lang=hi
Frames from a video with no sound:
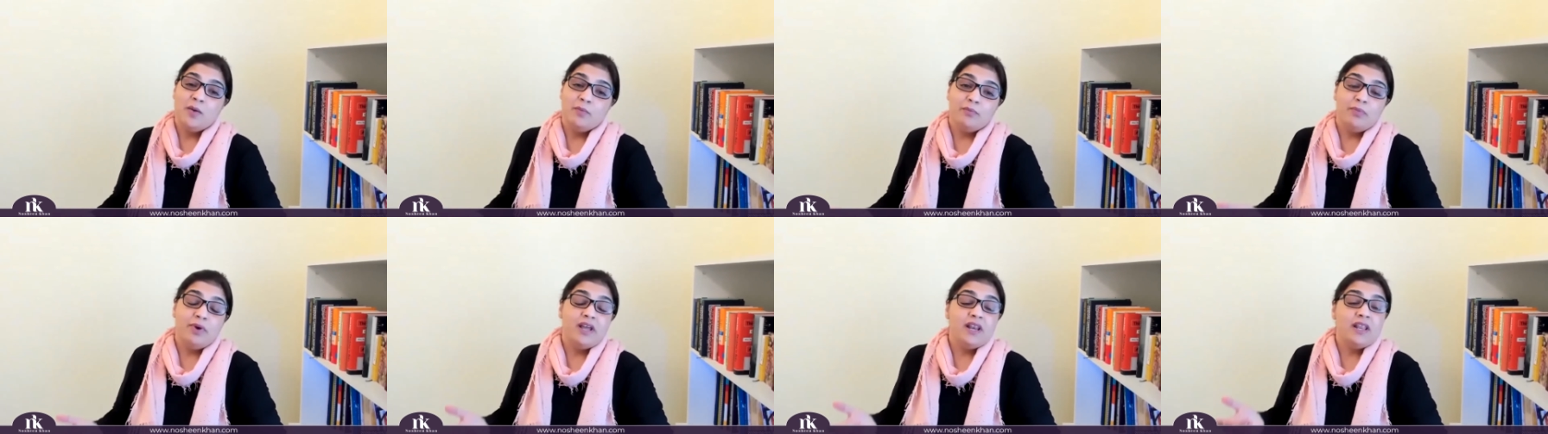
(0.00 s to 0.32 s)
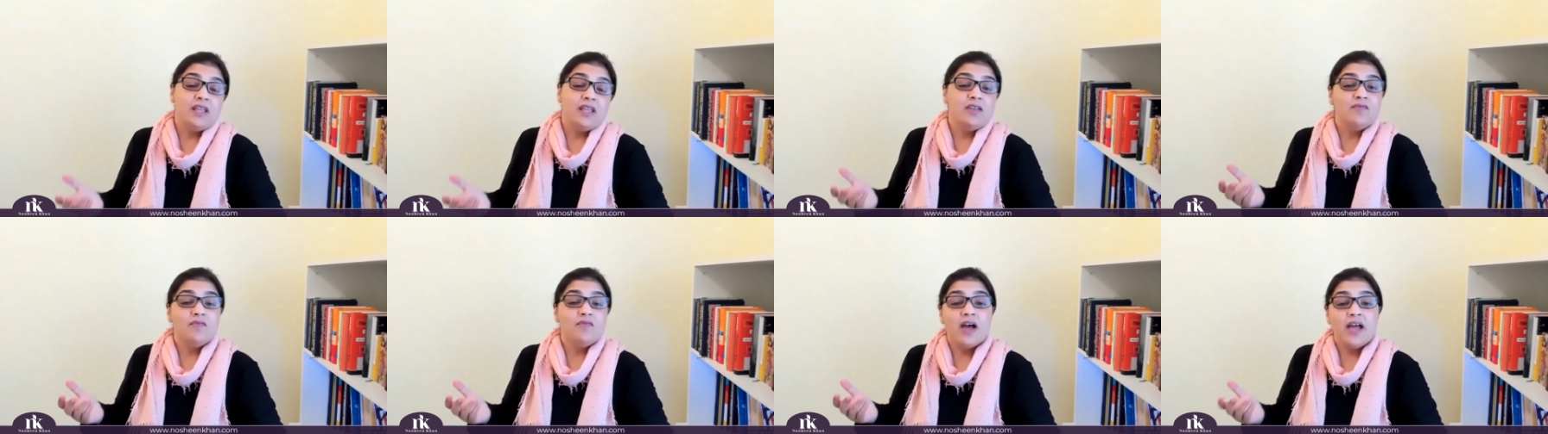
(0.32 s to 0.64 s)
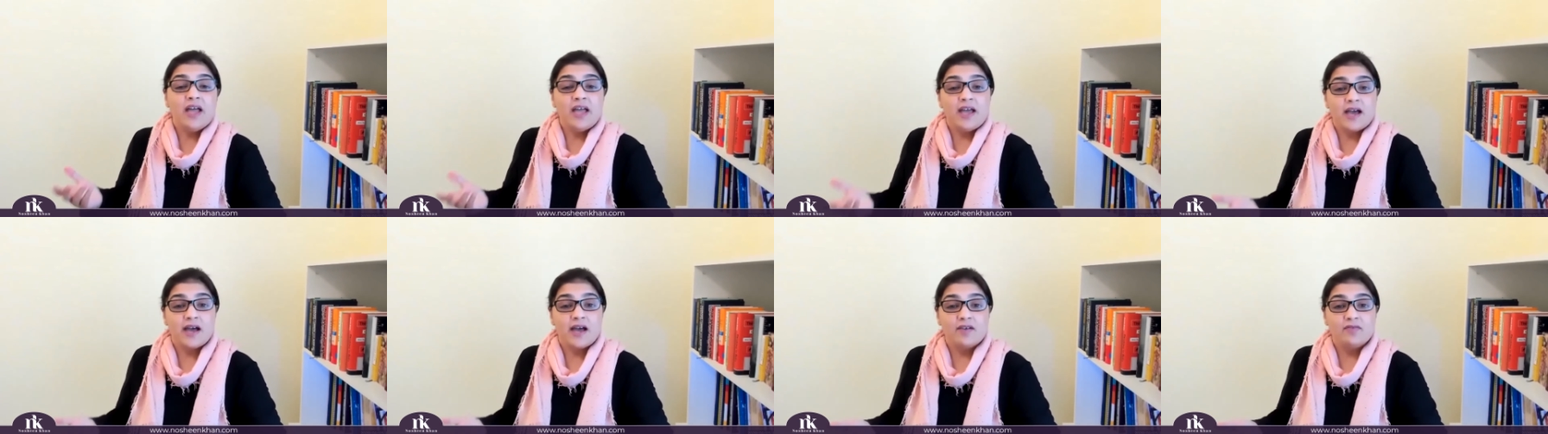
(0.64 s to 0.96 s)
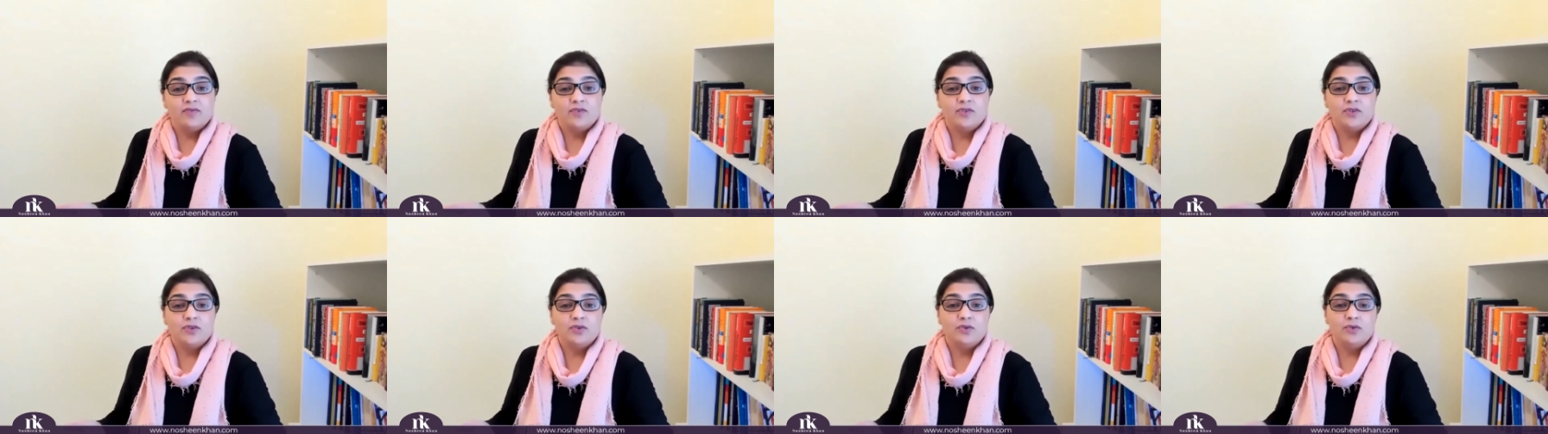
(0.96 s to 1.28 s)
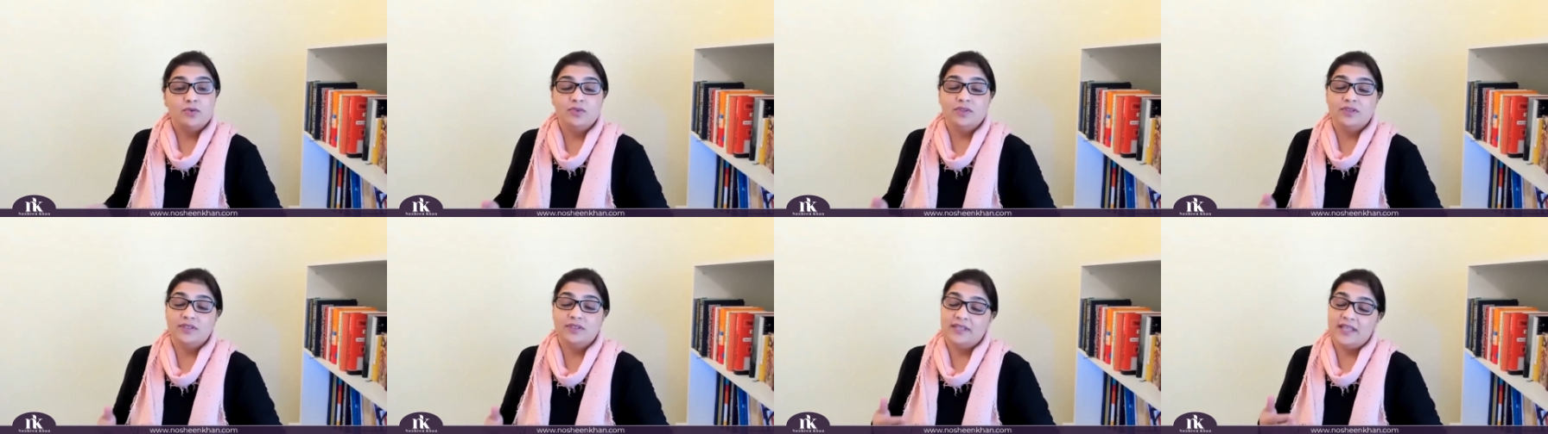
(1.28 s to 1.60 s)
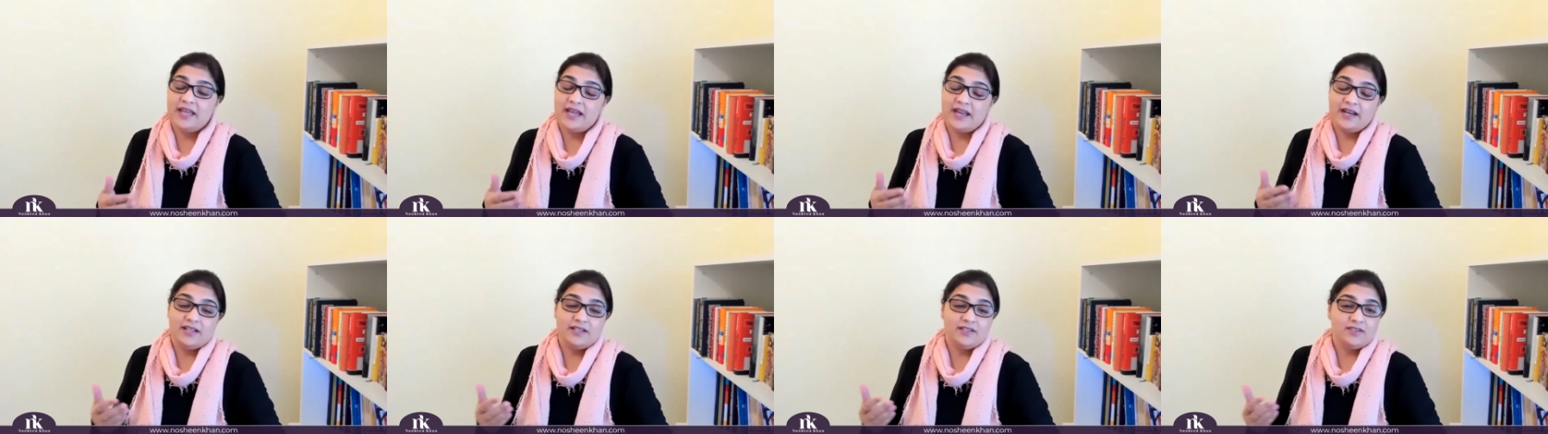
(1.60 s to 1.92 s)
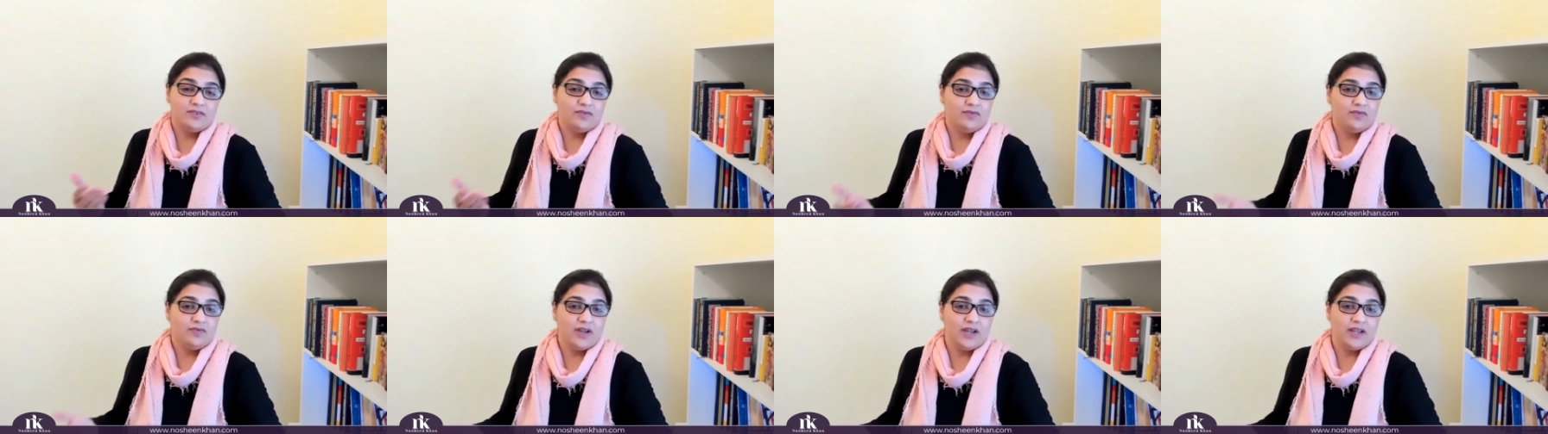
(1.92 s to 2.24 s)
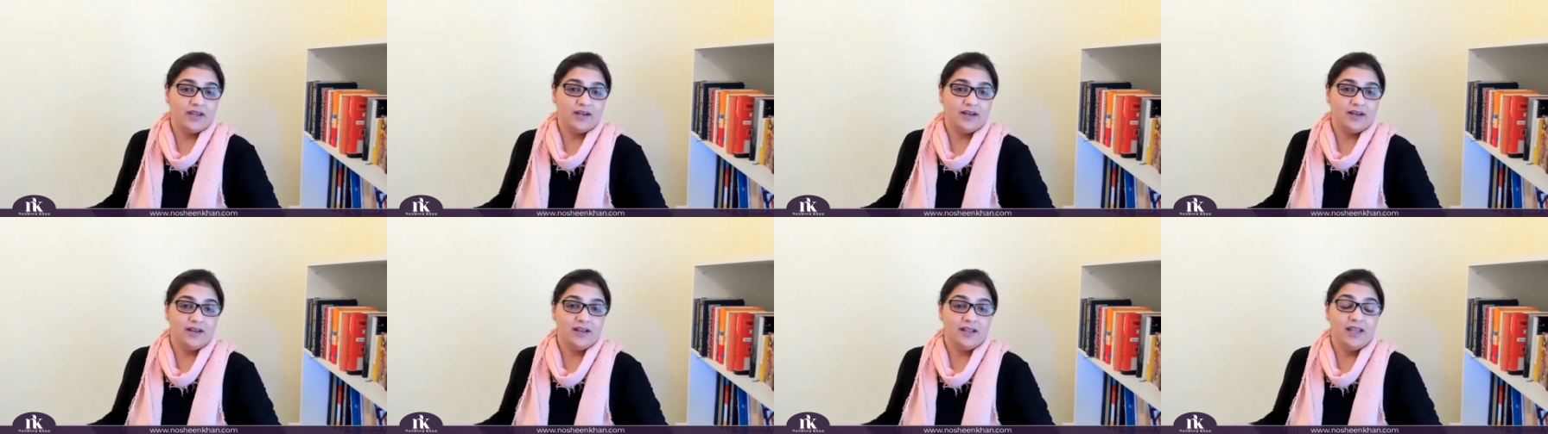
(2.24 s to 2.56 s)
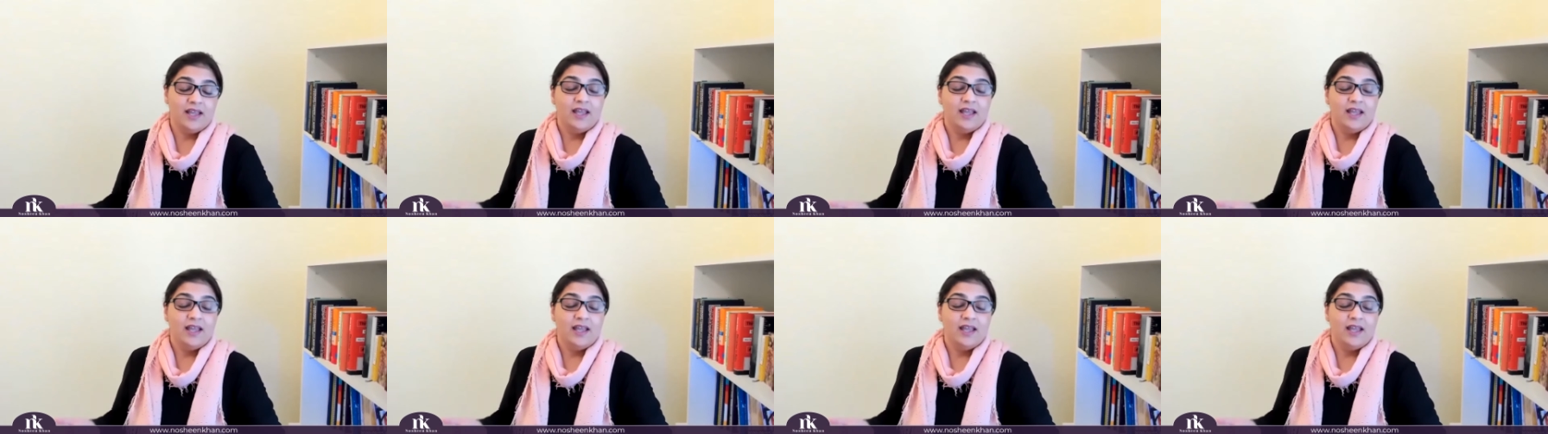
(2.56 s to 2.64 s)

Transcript: बट इफ आई हैव टू दैट इज फाइन